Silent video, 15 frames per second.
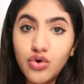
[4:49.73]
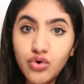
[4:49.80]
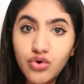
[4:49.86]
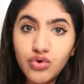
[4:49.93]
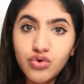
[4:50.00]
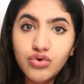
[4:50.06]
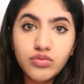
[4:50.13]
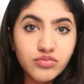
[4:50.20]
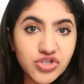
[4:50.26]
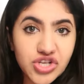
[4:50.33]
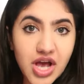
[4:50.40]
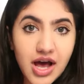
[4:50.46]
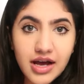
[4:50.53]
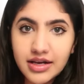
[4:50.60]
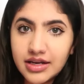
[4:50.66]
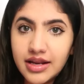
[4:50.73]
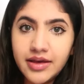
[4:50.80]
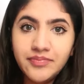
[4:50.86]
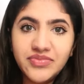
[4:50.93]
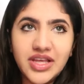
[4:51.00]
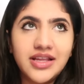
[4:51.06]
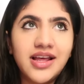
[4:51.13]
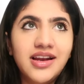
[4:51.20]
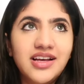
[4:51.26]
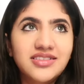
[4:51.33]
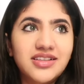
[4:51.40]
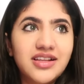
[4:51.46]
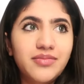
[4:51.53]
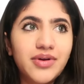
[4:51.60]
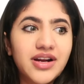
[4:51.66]
ومش اكله يعني
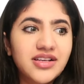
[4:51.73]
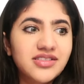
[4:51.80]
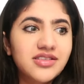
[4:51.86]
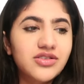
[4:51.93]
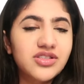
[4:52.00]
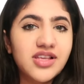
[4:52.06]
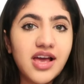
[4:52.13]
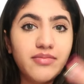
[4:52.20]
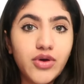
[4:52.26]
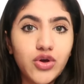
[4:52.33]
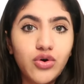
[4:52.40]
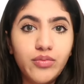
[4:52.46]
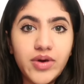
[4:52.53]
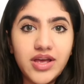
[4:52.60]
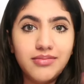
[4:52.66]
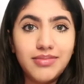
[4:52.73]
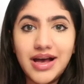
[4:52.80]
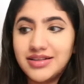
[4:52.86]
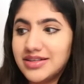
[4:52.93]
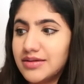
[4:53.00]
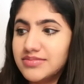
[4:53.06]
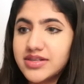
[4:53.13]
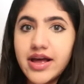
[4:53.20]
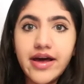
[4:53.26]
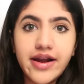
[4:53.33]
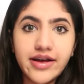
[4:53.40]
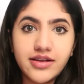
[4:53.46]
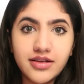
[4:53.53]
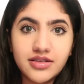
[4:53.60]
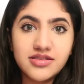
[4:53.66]
هلا تقريبا رح يصير صايمه يومين بعد كم ساعه
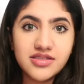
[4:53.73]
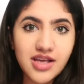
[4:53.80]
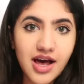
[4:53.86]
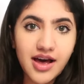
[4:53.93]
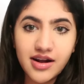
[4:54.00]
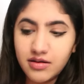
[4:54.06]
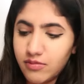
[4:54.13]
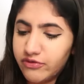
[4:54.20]
رح اتسحر